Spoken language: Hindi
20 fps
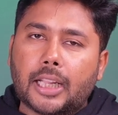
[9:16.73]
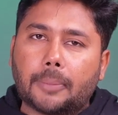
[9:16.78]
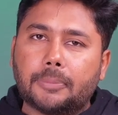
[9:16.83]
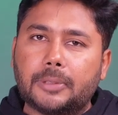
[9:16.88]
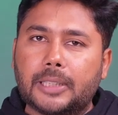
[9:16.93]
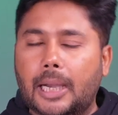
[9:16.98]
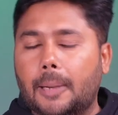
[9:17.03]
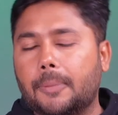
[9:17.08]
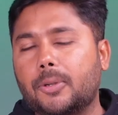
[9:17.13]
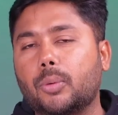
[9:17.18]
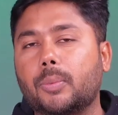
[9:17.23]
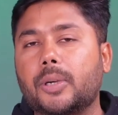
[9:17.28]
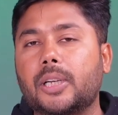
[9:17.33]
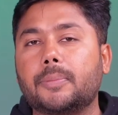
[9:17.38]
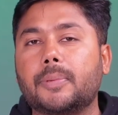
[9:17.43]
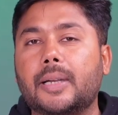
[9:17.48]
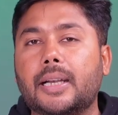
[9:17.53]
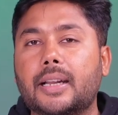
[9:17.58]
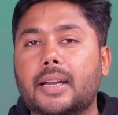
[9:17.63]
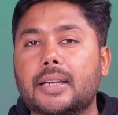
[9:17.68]
अब ये आपके ऊपर
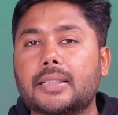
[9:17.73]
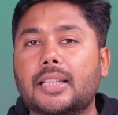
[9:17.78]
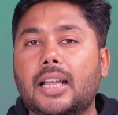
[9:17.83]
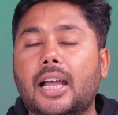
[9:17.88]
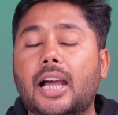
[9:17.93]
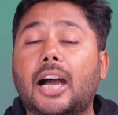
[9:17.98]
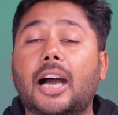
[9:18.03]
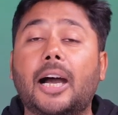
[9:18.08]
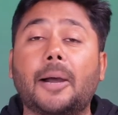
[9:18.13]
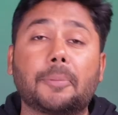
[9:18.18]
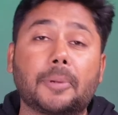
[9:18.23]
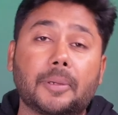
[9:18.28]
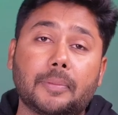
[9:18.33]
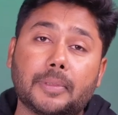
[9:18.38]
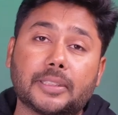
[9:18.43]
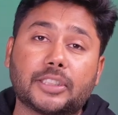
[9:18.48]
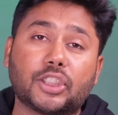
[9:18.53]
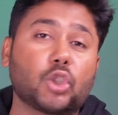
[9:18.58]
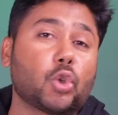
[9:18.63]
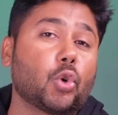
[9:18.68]
डिपेंड करता है आप
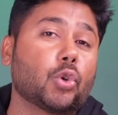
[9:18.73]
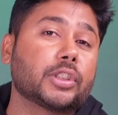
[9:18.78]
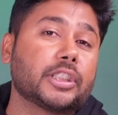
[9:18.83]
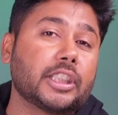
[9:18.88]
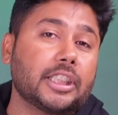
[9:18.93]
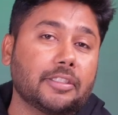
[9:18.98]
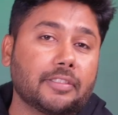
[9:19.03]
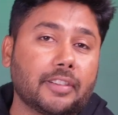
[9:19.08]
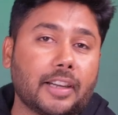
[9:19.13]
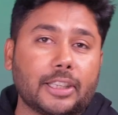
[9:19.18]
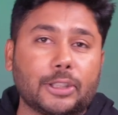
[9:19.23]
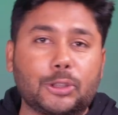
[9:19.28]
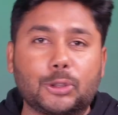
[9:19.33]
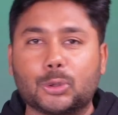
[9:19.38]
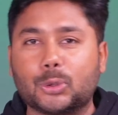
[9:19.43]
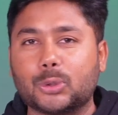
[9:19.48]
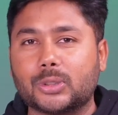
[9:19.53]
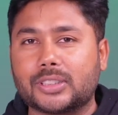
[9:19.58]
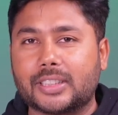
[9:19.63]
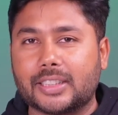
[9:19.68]
इनमें से कौन सी डिवाइस
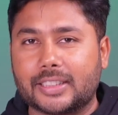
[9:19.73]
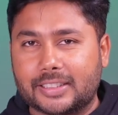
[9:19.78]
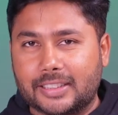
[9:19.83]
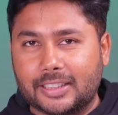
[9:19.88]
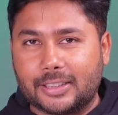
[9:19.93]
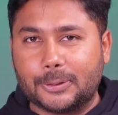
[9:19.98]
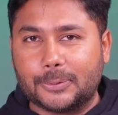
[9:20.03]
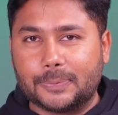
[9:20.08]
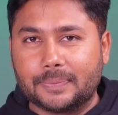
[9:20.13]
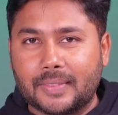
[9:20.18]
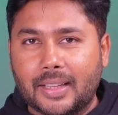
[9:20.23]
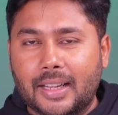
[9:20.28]
चूज़ करते हो